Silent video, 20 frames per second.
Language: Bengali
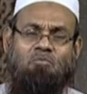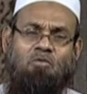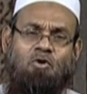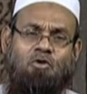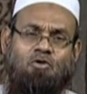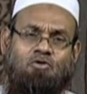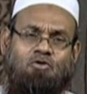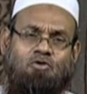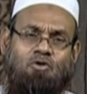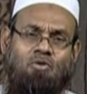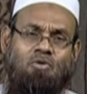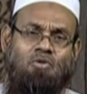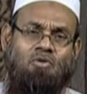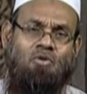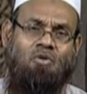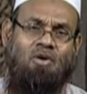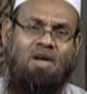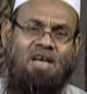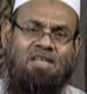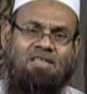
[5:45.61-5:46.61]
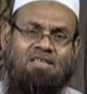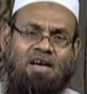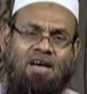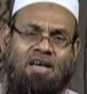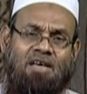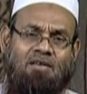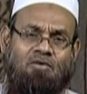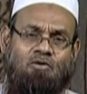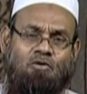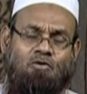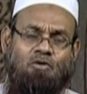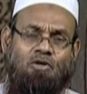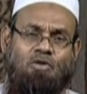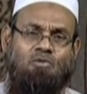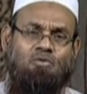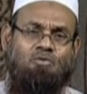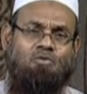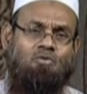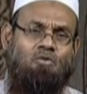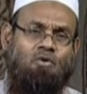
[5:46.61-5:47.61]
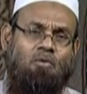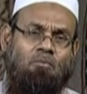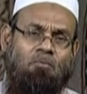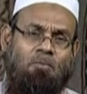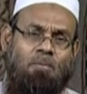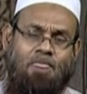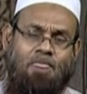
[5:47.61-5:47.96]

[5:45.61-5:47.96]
বর্জন করা যায় ততই উত্তম